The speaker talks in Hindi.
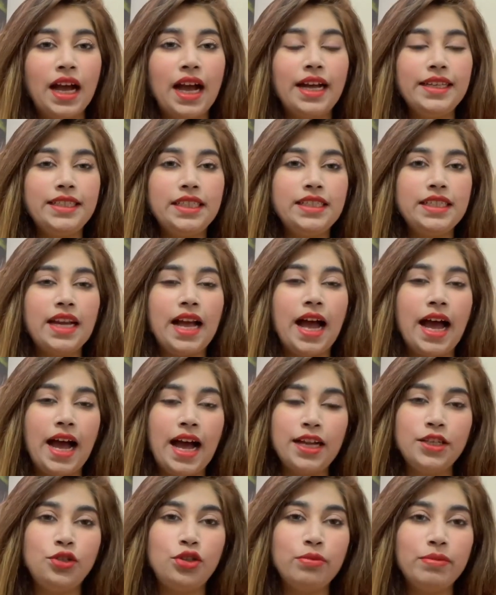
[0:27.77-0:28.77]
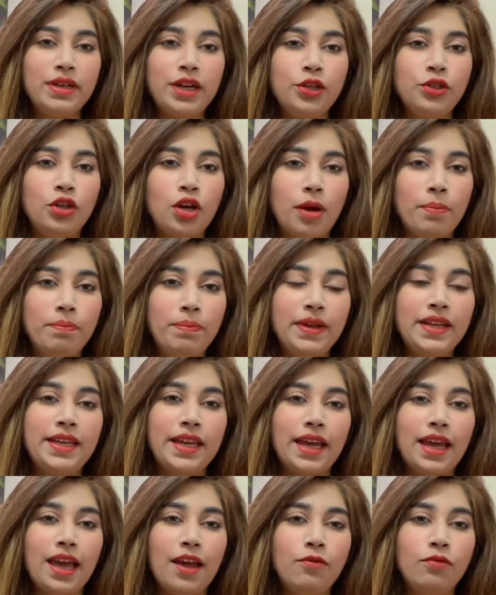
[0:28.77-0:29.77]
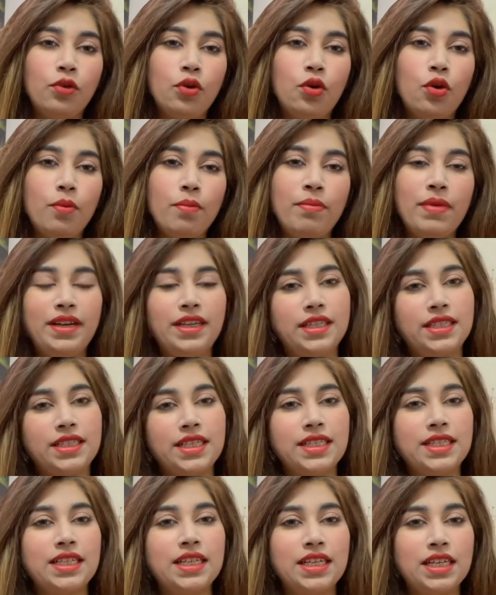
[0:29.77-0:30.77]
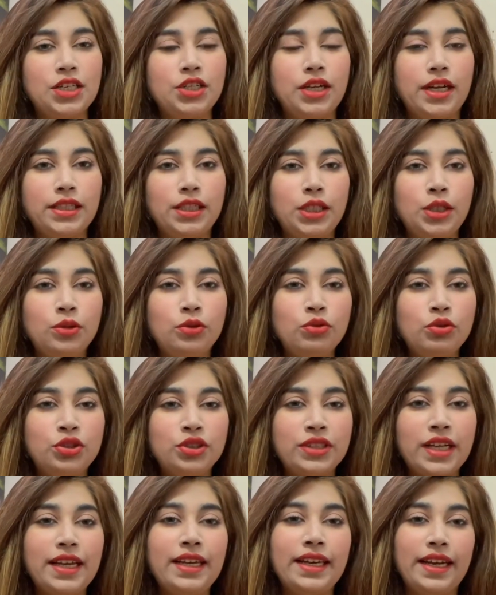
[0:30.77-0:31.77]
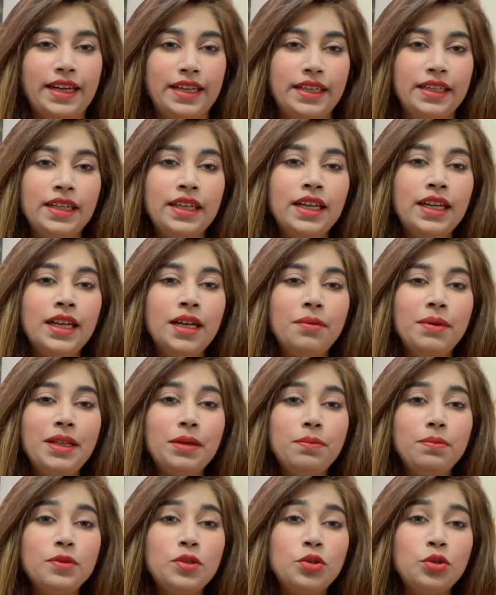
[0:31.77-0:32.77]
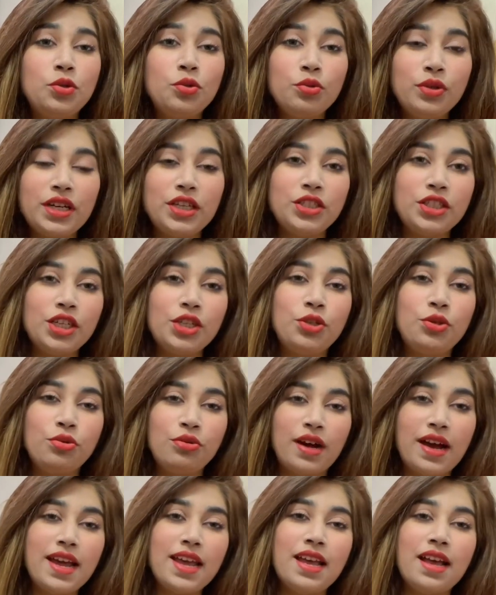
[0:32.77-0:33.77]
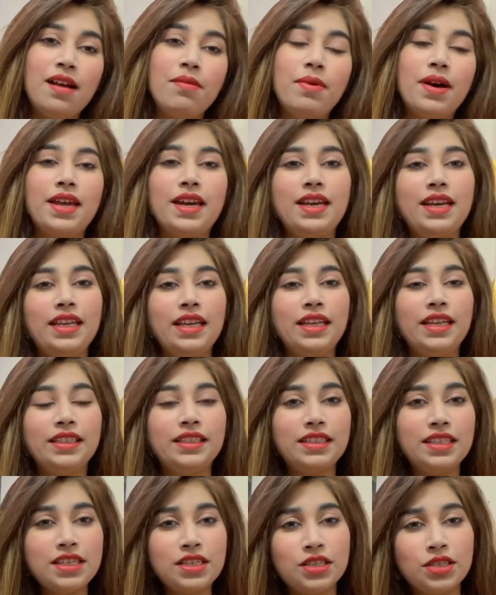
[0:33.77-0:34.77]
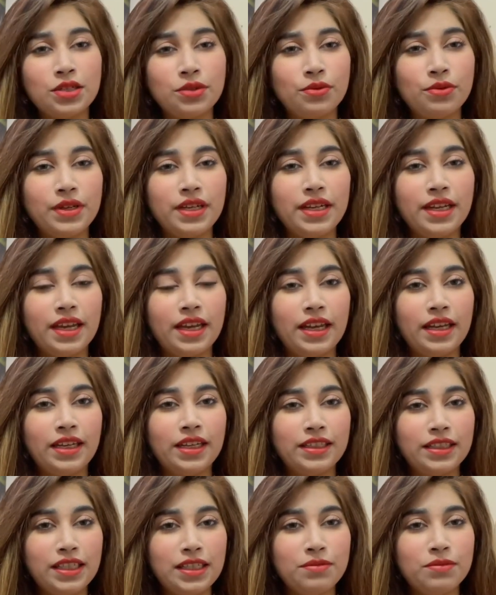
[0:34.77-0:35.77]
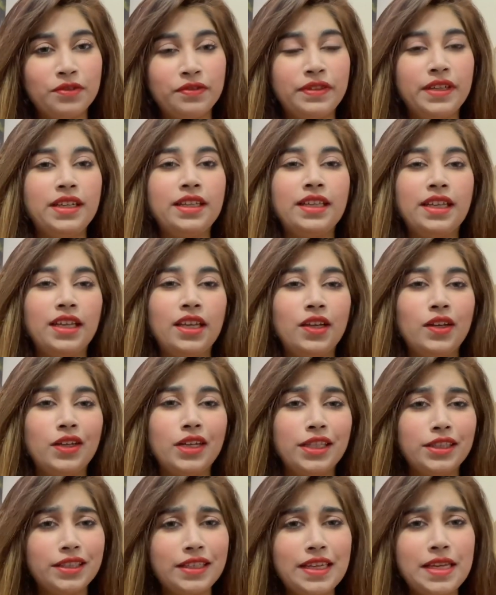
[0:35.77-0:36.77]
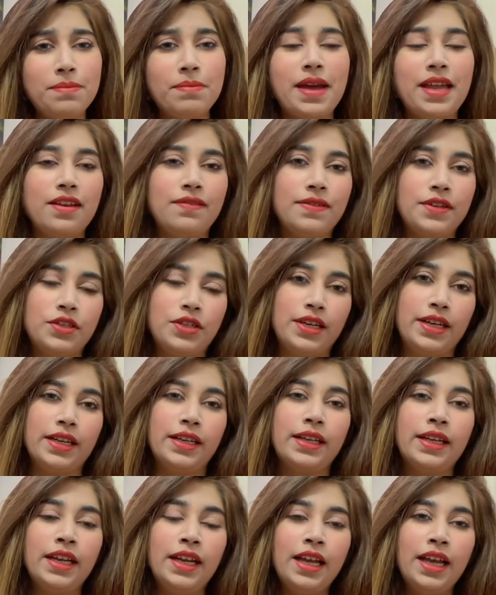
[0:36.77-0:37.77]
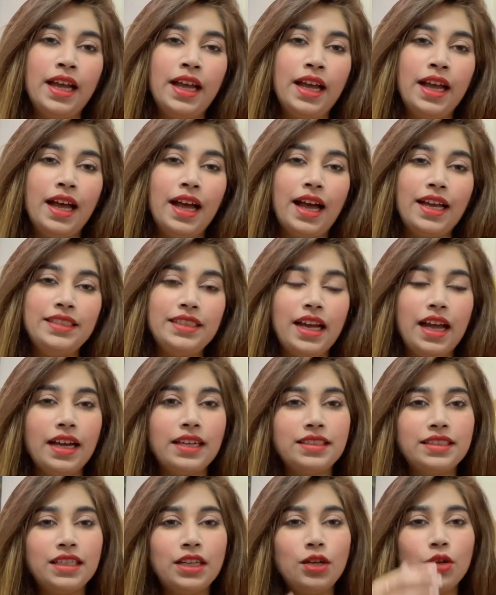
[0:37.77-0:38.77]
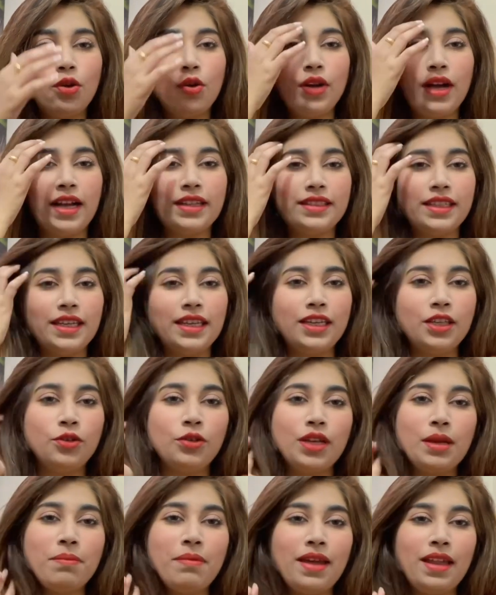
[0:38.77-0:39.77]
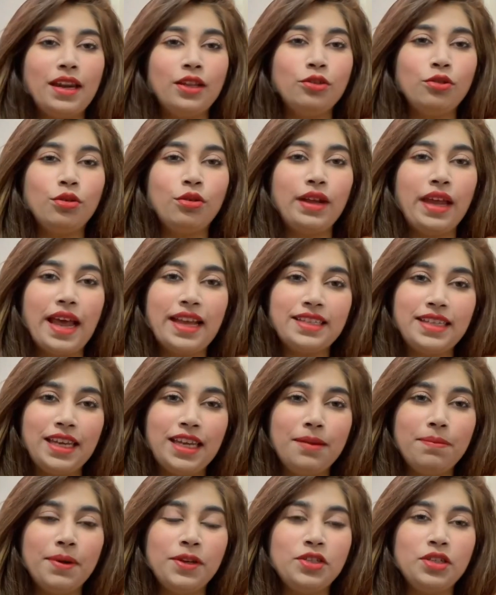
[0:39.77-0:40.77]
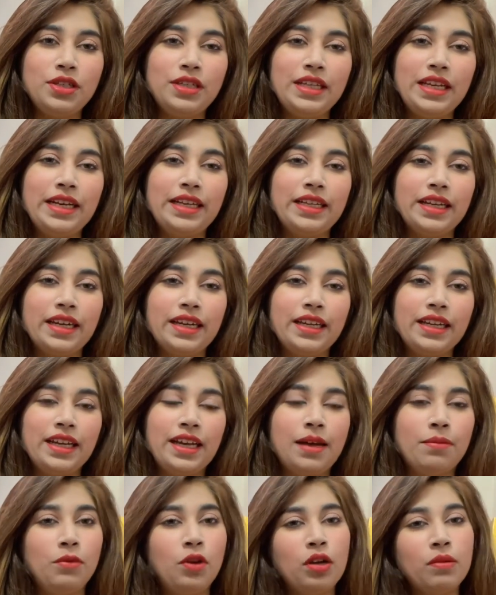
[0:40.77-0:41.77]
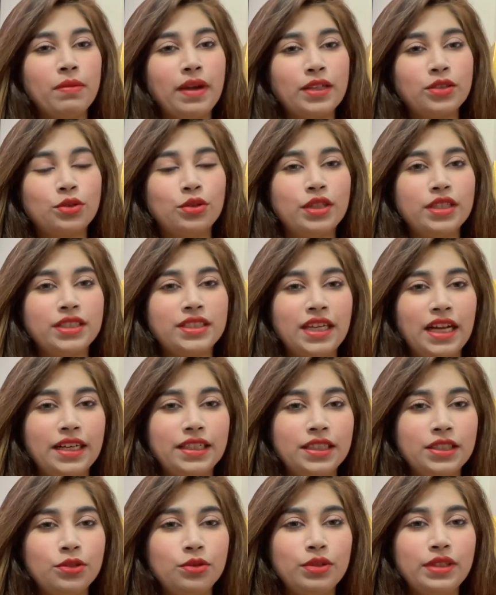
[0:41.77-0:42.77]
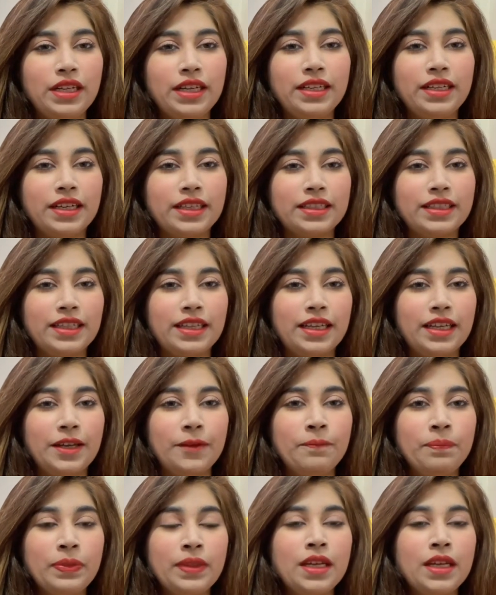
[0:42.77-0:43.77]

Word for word: अच्छा जी आज जो मेरा टॉपिक है वो मैं डिस्कस करना चाहती हूँ सनलाइट मतलब सूरज की शुआएं हमारे लिए कितनी ज़रूरी हैं कितनी मुफीद हैं कितनी बेनिफिशियल हैं अच्छा अक्सर लोग आते हैं क्योंकि मैंने तो ऐसे ही पेशेंट डील करने हैं हम लोग मास्कुलर स्केल्टन को डील करते हैं